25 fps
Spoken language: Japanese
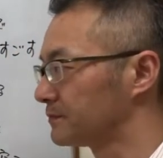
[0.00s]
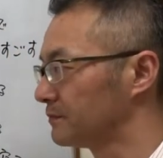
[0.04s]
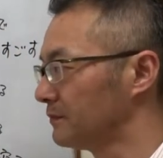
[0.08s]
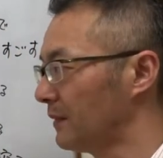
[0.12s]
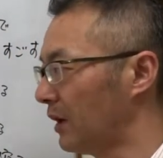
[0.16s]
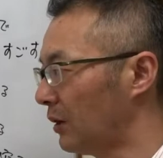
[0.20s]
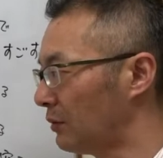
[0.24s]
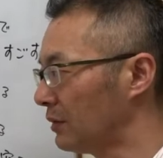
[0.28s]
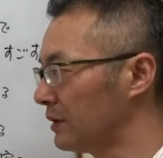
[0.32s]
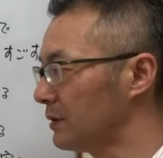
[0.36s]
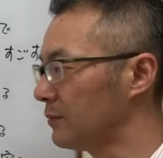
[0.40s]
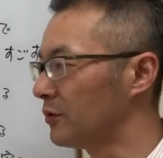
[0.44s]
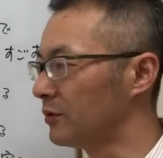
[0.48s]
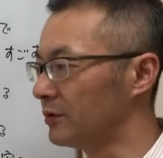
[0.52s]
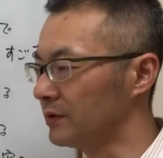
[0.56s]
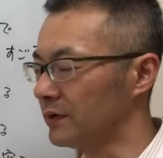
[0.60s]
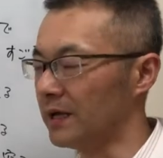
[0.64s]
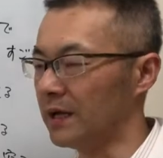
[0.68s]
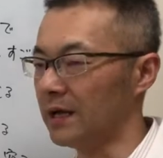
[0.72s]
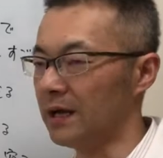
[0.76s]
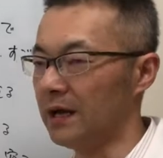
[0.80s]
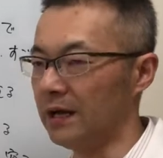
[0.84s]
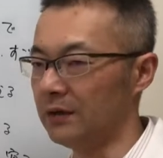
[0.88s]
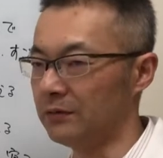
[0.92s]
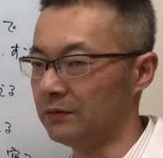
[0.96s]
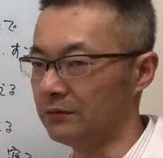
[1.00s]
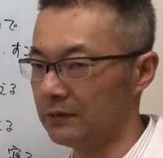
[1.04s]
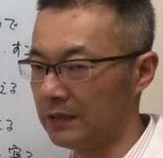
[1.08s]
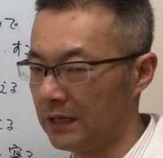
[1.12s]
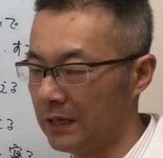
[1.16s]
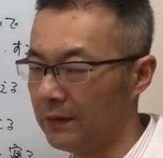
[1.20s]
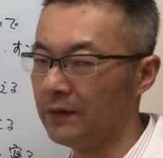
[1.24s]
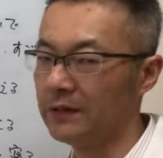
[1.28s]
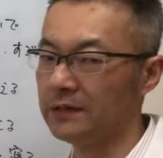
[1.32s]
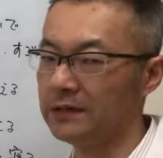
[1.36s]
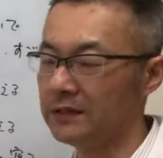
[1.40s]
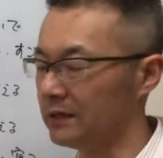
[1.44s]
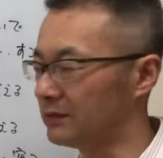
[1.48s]
まあ、これもねあの
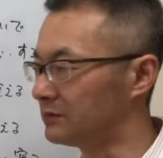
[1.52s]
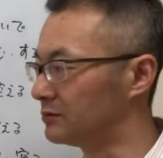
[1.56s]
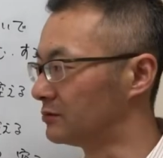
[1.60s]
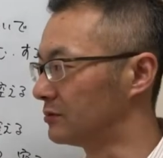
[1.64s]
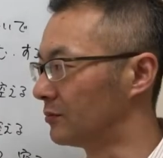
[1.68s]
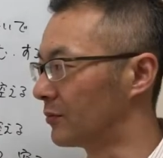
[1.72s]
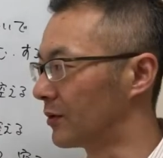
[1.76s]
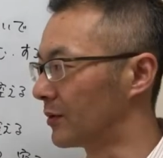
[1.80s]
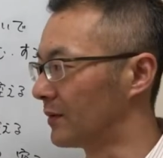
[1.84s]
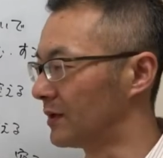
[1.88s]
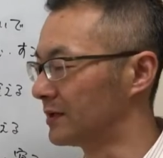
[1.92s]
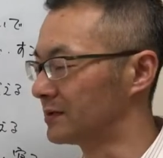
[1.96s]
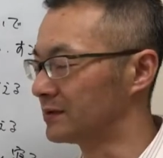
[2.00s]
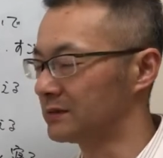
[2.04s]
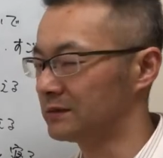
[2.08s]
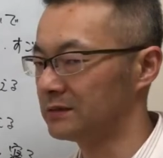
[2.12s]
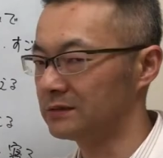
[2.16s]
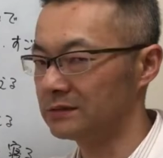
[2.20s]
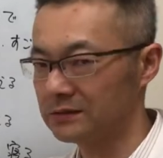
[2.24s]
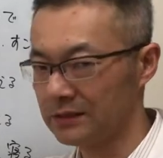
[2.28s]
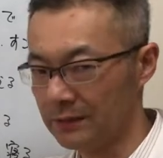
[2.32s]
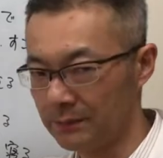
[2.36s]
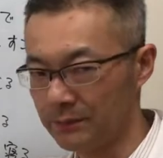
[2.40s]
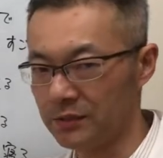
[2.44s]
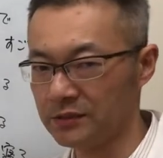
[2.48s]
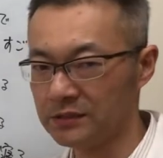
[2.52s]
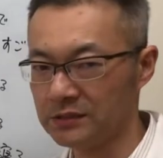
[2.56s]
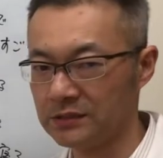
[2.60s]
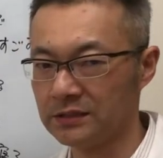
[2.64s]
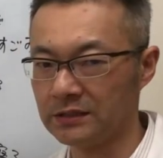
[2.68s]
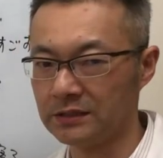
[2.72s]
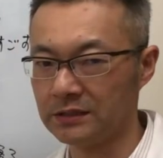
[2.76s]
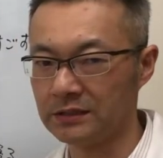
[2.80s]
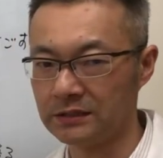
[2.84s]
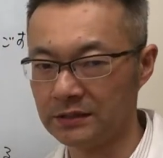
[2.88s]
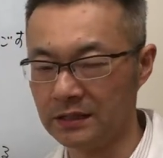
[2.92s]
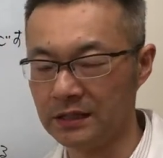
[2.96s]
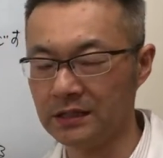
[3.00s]
変わってくると思いますやっぱ
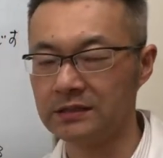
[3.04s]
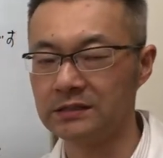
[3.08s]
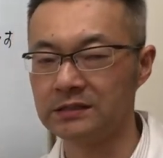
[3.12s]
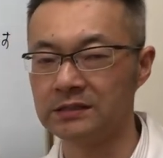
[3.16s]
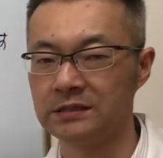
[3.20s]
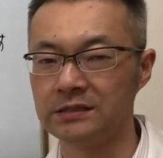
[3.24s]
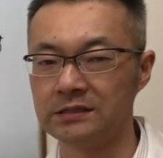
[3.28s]
しね